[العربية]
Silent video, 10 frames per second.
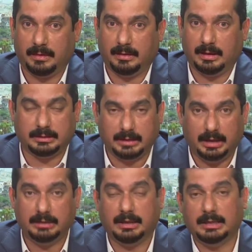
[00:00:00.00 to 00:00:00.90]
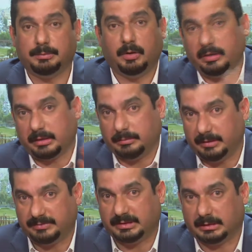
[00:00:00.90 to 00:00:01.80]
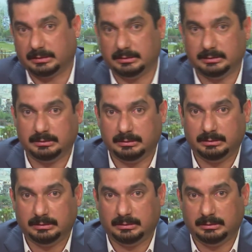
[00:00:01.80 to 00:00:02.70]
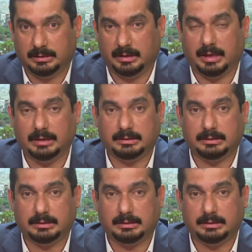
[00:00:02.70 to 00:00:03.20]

انت انت ليش ما واثق بنفسك؟ اذا انت